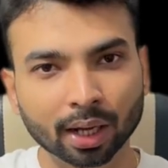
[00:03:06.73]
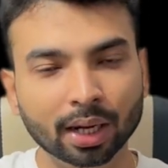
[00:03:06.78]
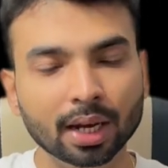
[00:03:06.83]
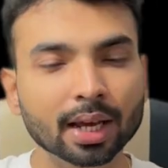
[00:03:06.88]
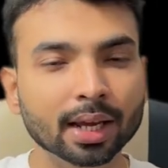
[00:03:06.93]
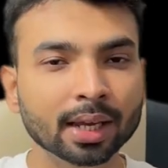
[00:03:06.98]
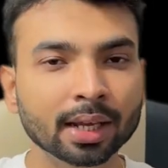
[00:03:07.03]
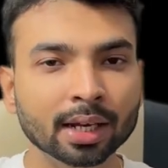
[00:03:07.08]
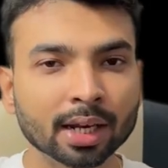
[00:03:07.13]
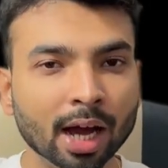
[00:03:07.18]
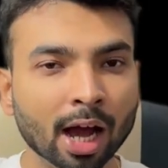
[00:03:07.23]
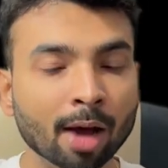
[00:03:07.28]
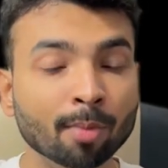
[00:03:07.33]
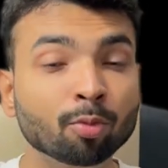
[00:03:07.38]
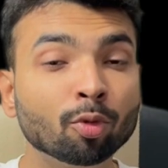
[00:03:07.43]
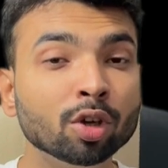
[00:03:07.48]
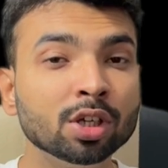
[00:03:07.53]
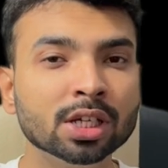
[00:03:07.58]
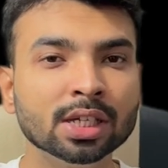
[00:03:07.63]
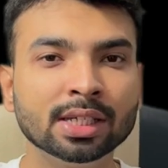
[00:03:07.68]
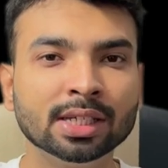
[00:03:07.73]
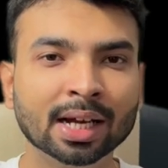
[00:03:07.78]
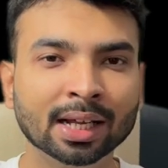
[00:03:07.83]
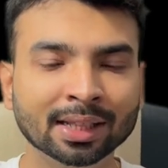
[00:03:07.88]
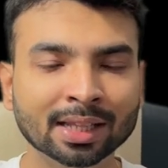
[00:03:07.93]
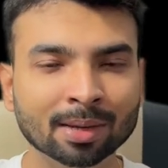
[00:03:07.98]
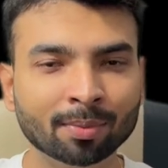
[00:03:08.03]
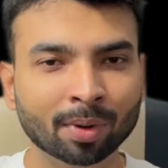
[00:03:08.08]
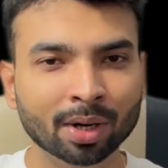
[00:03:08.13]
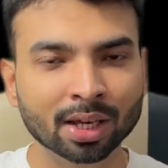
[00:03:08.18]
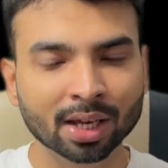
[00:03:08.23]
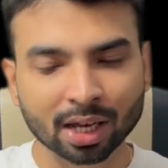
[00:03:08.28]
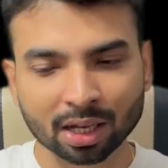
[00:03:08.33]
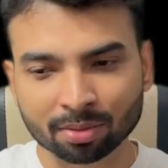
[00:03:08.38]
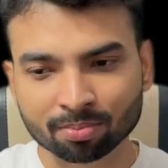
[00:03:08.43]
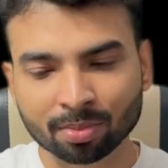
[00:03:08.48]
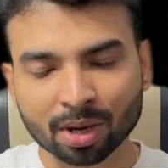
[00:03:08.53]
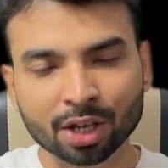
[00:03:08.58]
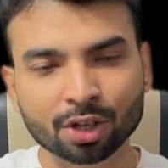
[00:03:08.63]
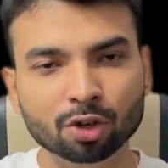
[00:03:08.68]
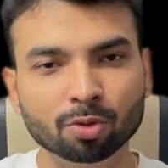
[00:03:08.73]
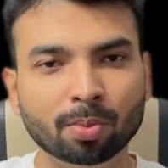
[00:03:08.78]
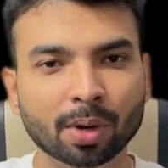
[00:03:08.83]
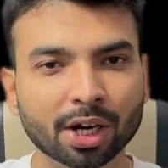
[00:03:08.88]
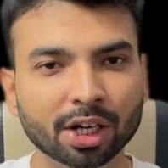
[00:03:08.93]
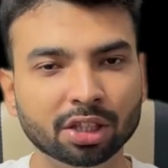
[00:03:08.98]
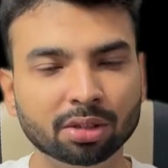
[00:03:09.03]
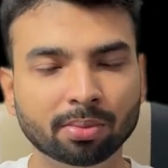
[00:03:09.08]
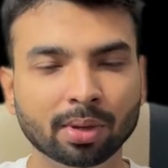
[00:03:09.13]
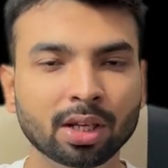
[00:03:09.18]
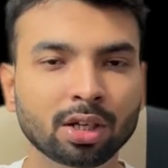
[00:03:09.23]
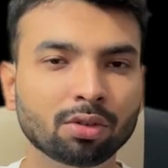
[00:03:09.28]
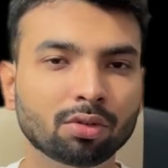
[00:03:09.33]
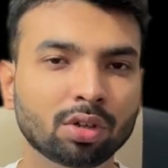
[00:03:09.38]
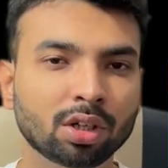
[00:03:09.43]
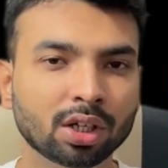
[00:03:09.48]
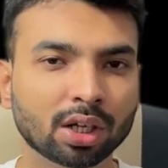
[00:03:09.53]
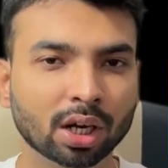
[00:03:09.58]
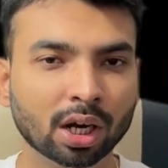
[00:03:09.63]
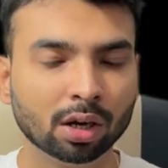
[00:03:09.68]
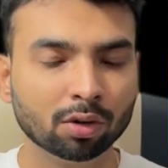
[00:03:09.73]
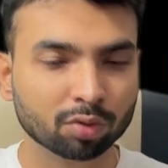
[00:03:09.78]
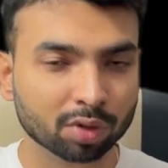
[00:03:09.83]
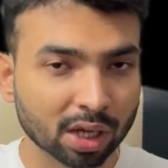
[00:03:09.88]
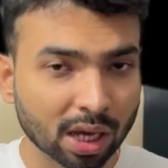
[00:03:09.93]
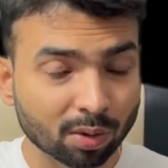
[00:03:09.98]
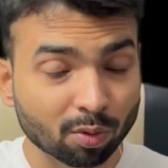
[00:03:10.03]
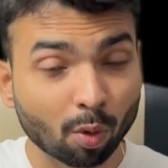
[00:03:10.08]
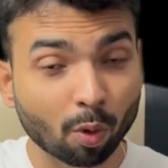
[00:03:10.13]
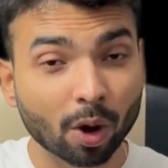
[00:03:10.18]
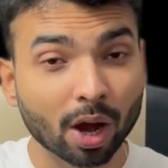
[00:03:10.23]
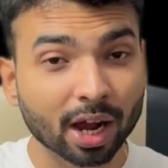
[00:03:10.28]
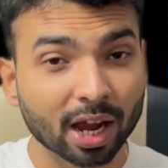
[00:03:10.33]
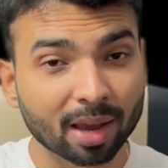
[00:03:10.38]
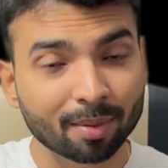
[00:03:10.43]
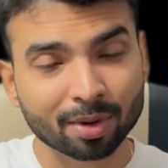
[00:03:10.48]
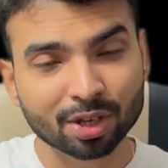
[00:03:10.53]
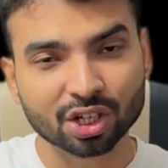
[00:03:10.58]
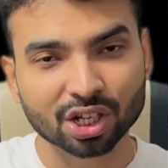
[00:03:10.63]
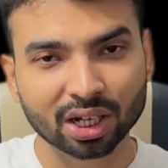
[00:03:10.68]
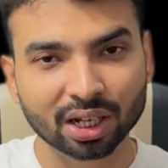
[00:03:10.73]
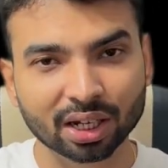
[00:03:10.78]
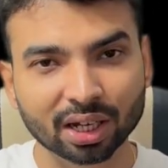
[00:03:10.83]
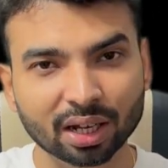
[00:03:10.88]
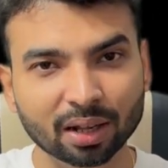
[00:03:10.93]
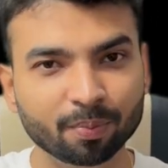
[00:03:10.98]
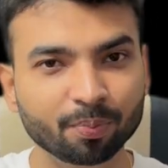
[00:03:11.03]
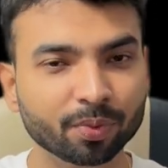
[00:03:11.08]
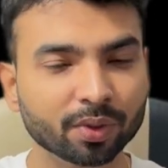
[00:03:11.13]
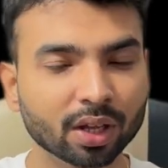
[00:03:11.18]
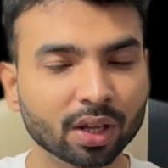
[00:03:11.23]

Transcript: लेकिन आपको यह जानना पड़ेगा कि मैं जो बैट्समैन को ले रहा हूं क्या वो वाकई में चलेगा